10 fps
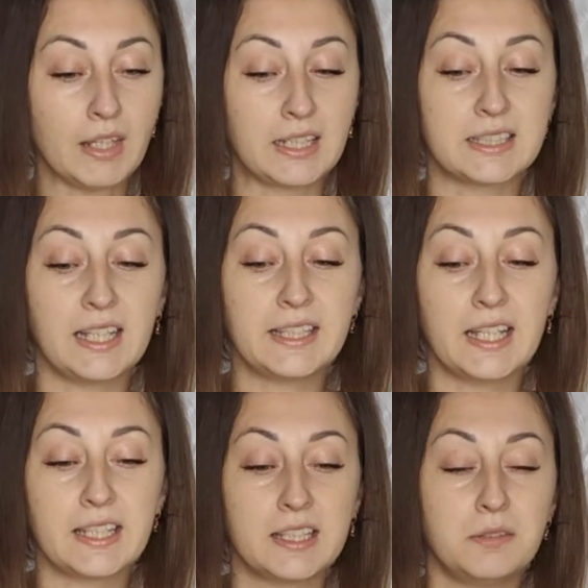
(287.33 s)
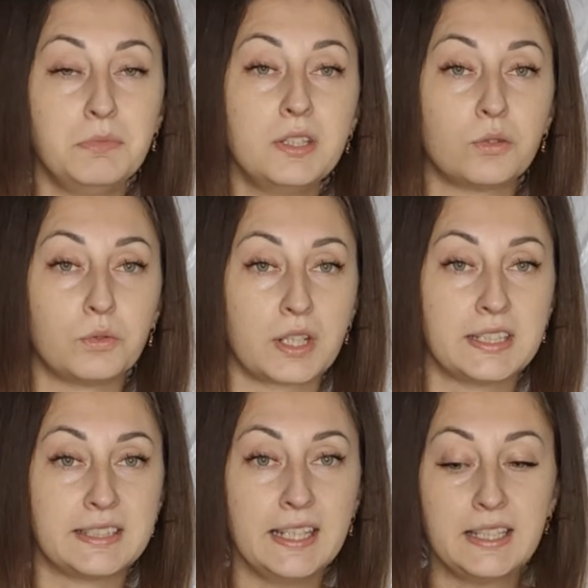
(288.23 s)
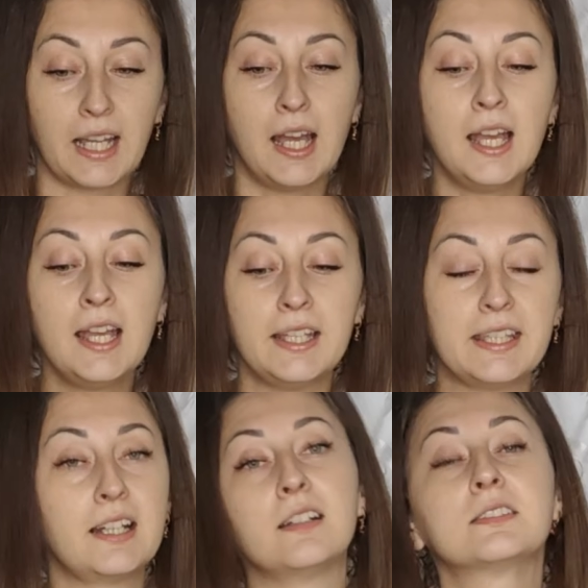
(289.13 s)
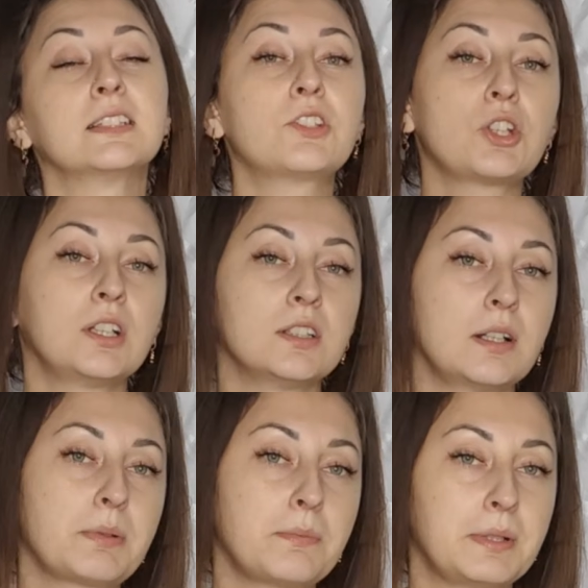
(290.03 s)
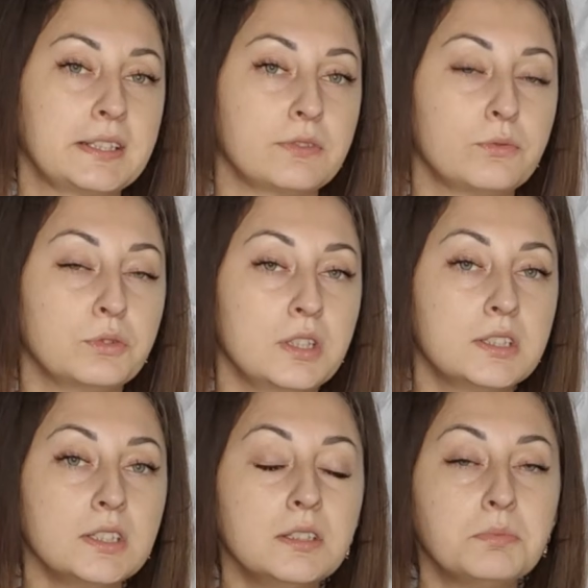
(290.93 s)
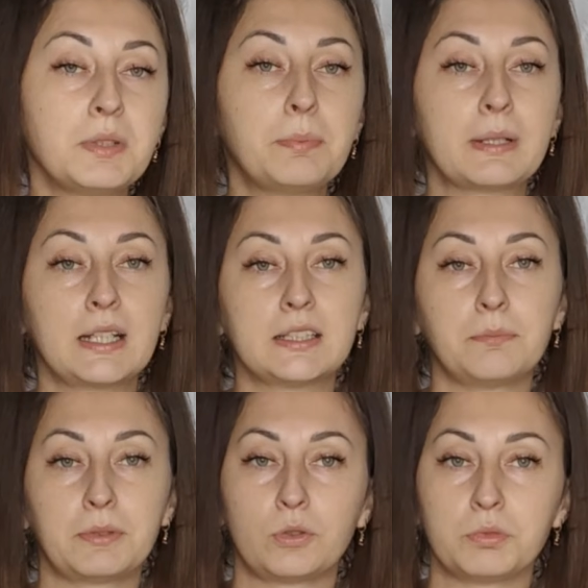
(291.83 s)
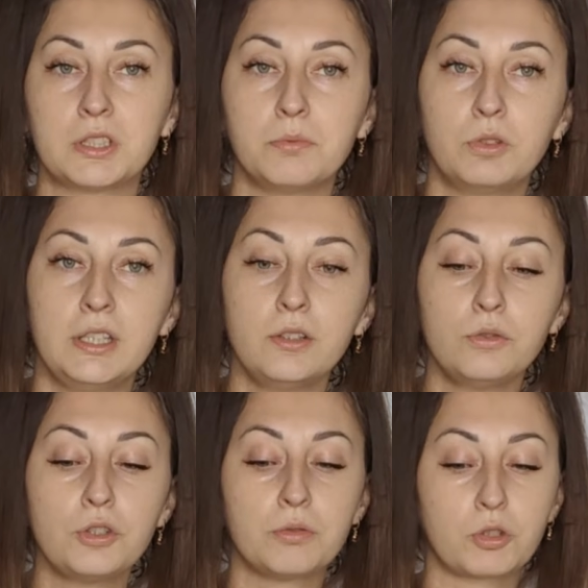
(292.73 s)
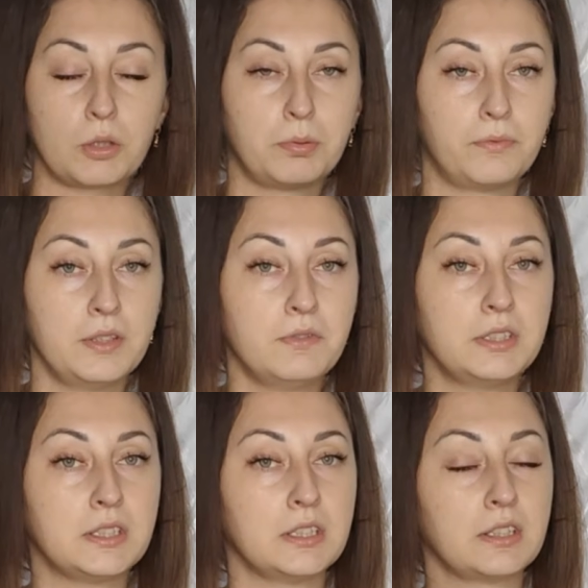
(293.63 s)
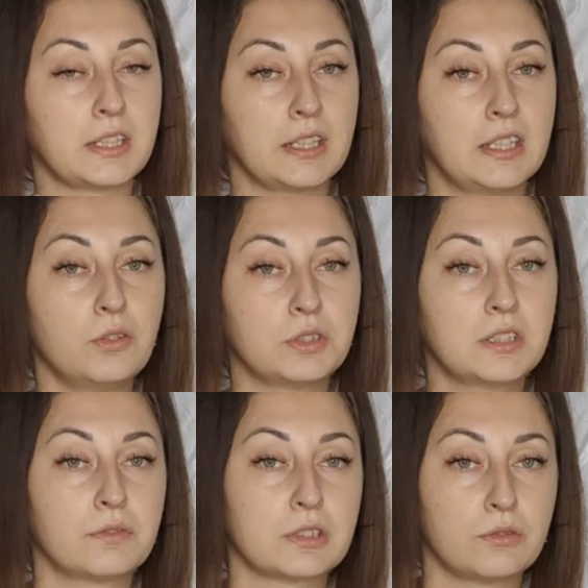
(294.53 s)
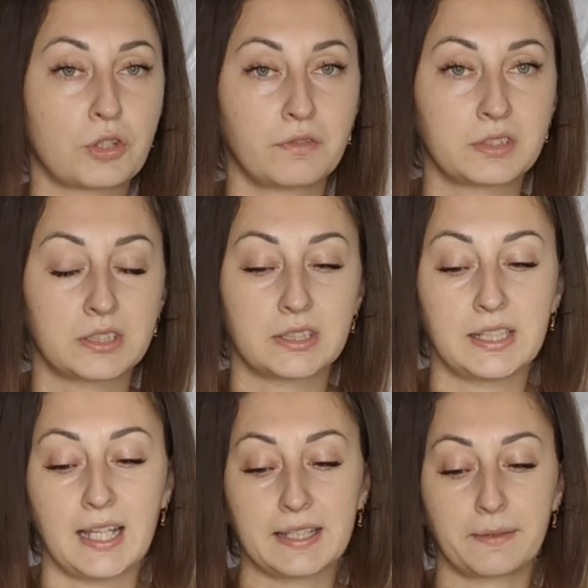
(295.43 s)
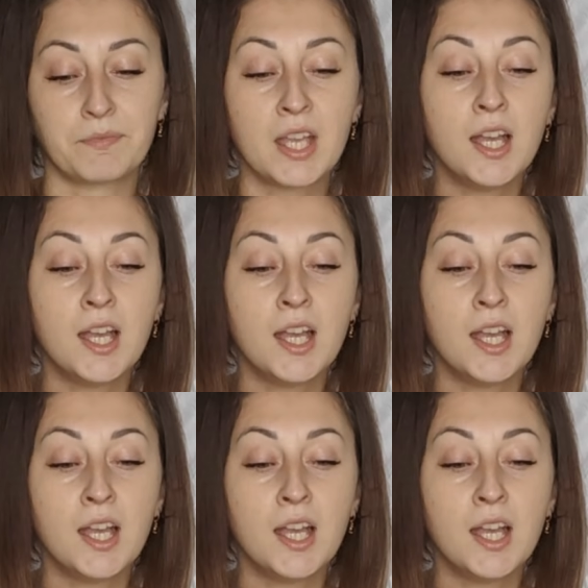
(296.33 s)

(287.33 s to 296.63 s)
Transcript: Когда я реанимирую растения, я сначала обрабатываю фунгицидным препаратом, потом стимулирующим, чтобы вывести орхидею из этого сложного состояния.